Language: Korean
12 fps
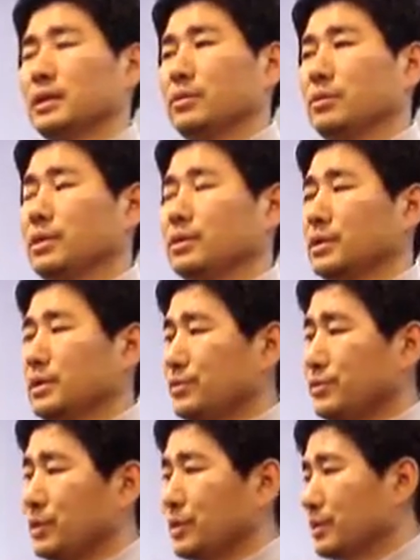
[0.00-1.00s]
올려드릴
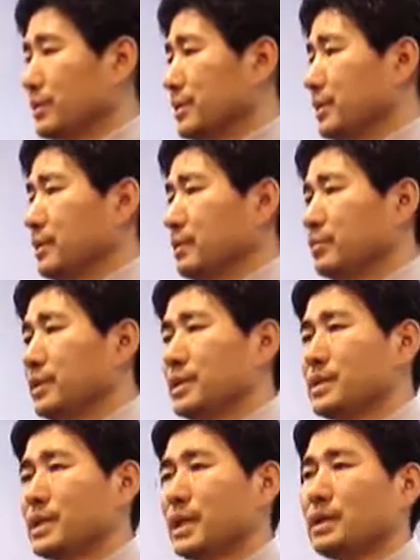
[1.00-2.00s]
수 있는 것은
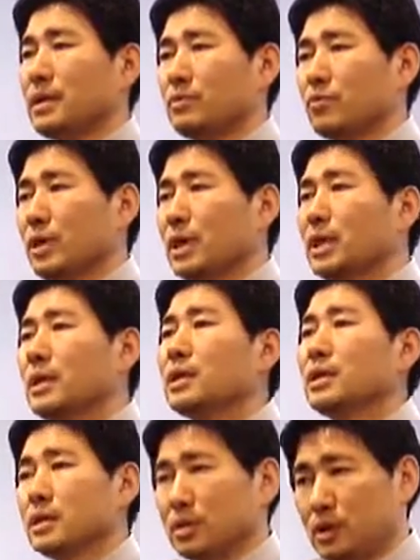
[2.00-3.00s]
우리의 찬양과
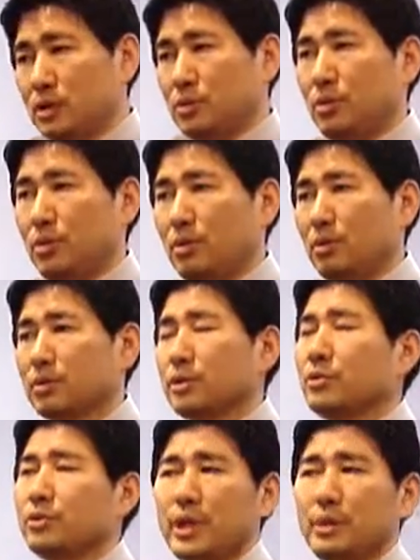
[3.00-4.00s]
기도
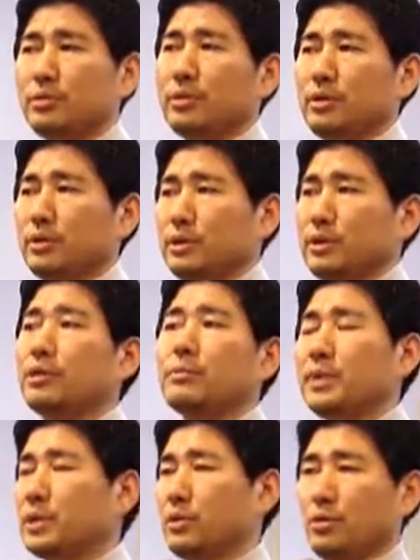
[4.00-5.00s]
그리고 예물
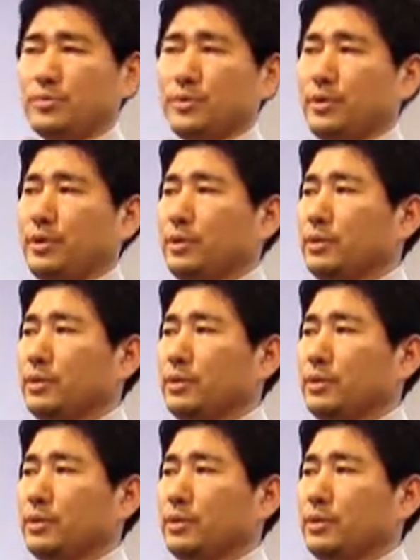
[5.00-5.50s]
이것밖에 없어요.